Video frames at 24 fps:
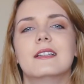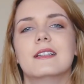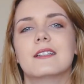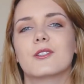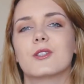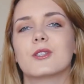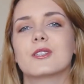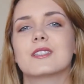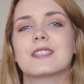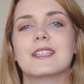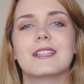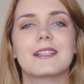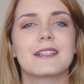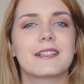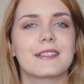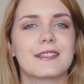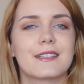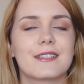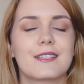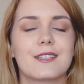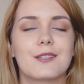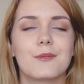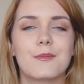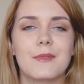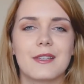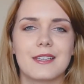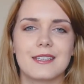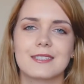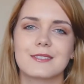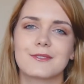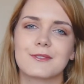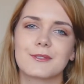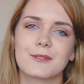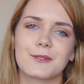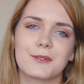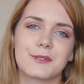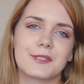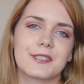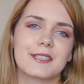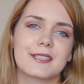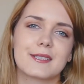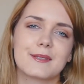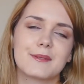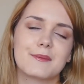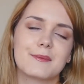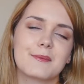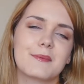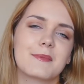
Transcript: to jest kilka takich miejsc, w których